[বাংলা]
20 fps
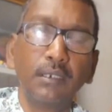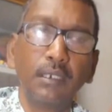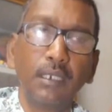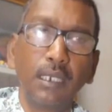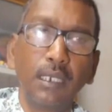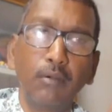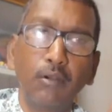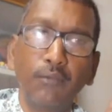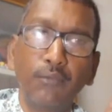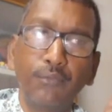
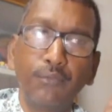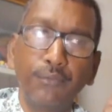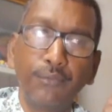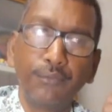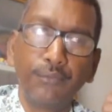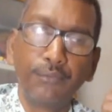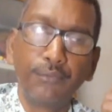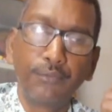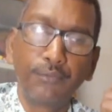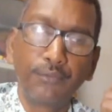এবং
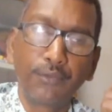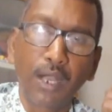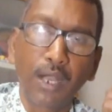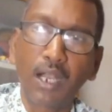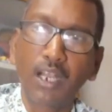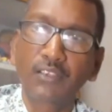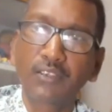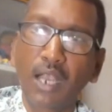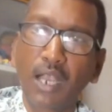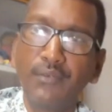
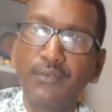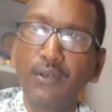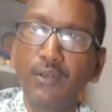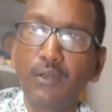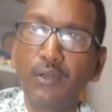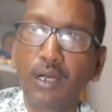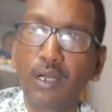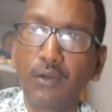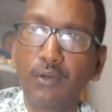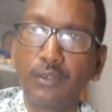টাকা সাইফন
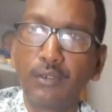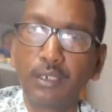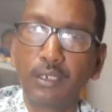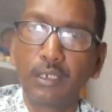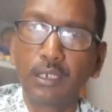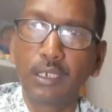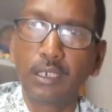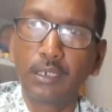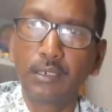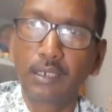করা হয়েছে
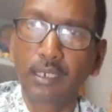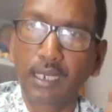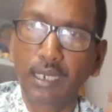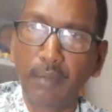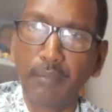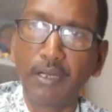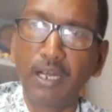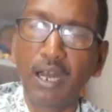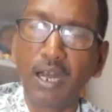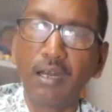ইজ এ
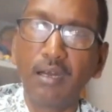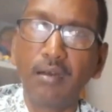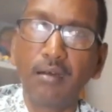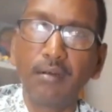ক্রিমিনাল